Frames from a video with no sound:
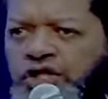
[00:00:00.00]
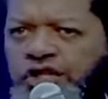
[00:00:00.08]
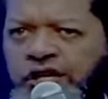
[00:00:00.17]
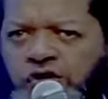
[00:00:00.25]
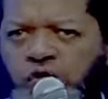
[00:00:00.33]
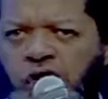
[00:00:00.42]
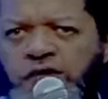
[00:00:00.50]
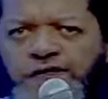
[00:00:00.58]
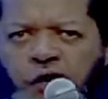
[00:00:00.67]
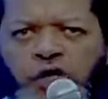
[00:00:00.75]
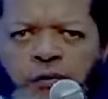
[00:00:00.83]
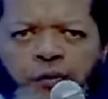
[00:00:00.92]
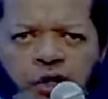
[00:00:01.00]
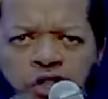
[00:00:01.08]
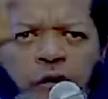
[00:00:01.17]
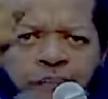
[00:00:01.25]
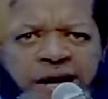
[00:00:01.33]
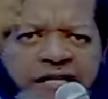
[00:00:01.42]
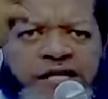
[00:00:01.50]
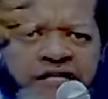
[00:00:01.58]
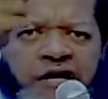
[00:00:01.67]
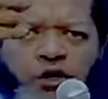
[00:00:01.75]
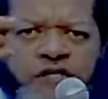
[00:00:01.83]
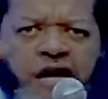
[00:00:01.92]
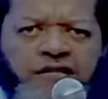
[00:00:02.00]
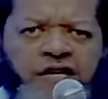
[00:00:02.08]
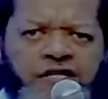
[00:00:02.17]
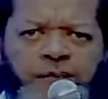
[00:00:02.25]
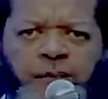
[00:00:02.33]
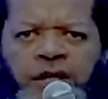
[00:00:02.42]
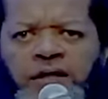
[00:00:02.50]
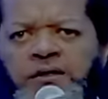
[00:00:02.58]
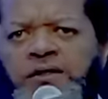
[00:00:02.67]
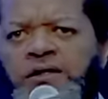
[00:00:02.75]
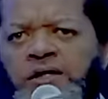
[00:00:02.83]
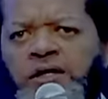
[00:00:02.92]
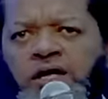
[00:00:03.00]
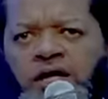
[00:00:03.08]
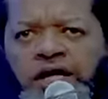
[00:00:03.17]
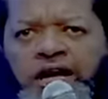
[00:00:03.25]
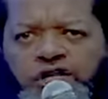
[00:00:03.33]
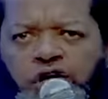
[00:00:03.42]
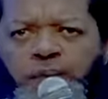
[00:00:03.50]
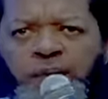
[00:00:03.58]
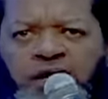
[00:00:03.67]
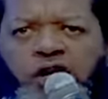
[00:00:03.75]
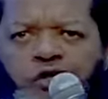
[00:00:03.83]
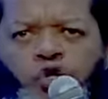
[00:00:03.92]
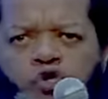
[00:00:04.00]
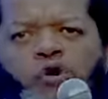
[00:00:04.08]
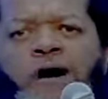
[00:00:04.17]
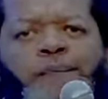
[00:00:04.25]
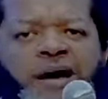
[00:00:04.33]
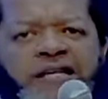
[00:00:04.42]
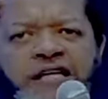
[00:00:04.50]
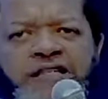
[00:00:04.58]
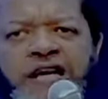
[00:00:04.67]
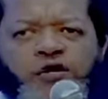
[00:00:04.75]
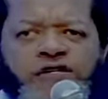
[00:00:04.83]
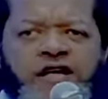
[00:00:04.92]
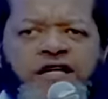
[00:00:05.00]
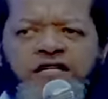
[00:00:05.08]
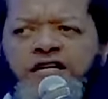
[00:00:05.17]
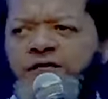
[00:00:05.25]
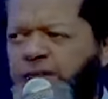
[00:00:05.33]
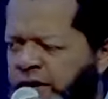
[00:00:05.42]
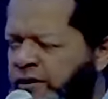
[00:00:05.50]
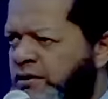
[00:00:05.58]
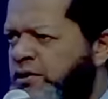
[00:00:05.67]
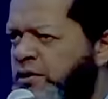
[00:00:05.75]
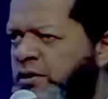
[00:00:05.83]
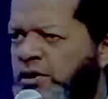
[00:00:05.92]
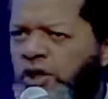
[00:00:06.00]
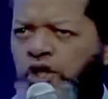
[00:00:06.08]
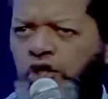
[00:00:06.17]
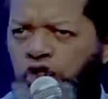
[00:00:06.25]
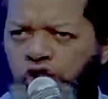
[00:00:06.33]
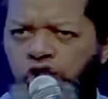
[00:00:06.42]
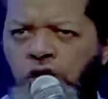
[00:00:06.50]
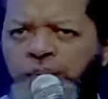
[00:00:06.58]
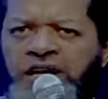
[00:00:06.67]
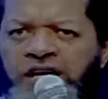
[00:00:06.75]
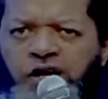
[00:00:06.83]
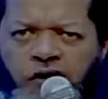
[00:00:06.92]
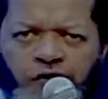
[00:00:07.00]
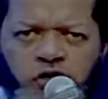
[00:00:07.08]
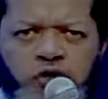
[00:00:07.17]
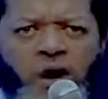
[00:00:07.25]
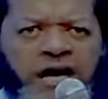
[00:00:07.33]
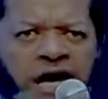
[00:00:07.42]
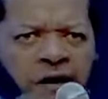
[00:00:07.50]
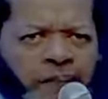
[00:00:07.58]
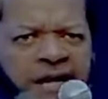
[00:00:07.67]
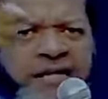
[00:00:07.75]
Jésus est venu pour te baptiser du Saint-Esprit. Et je prie que tu sois baptisé du Saint-Esprit. Je prie que vous soyez